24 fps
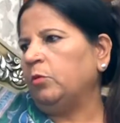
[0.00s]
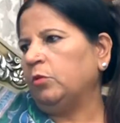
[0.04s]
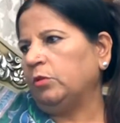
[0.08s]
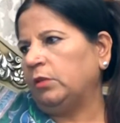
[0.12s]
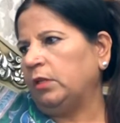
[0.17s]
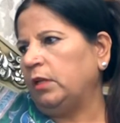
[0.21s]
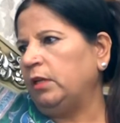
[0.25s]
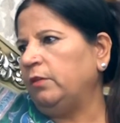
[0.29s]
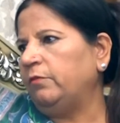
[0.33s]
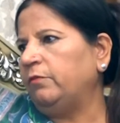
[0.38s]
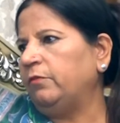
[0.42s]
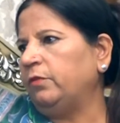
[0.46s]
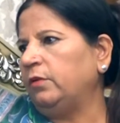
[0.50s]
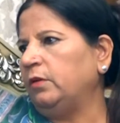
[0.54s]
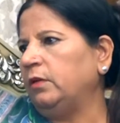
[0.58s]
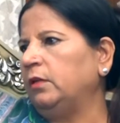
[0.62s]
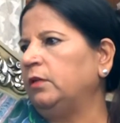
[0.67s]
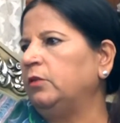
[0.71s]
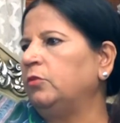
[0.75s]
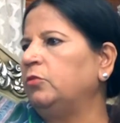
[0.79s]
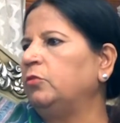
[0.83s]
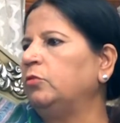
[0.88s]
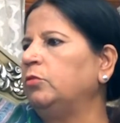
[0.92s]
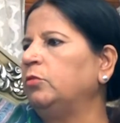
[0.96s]
मुख्तलिफ
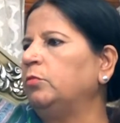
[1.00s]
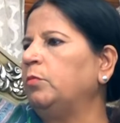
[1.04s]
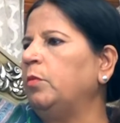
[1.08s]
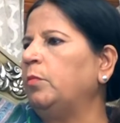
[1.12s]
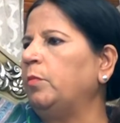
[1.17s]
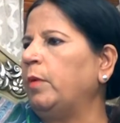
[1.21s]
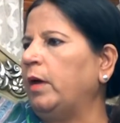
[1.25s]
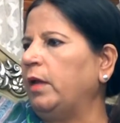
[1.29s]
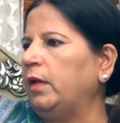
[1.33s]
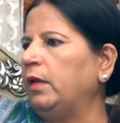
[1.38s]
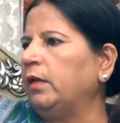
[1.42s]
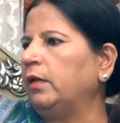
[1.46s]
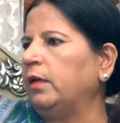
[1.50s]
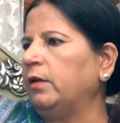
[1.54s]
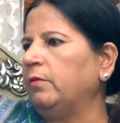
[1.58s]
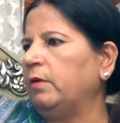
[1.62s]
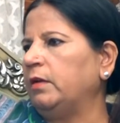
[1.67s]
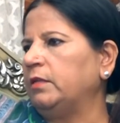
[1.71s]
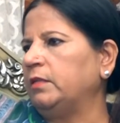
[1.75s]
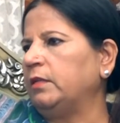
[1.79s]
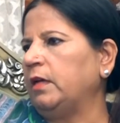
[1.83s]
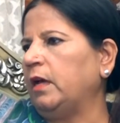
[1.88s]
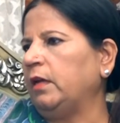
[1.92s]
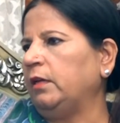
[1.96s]
जो ममालिक हैं
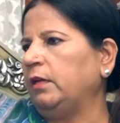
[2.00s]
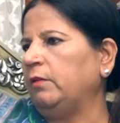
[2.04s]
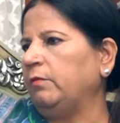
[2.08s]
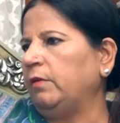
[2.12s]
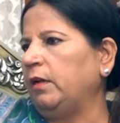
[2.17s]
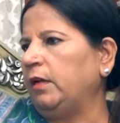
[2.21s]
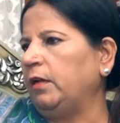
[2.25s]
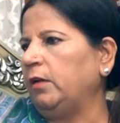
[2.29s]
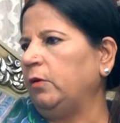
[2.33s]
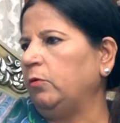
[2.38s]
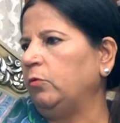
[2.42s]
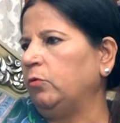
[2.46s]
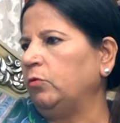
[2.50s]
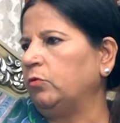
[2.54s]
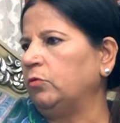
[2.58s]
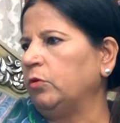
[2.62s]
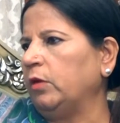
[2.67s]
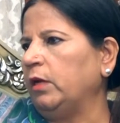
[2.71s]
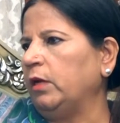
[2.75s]
वहाँ से आने वाले लोग जो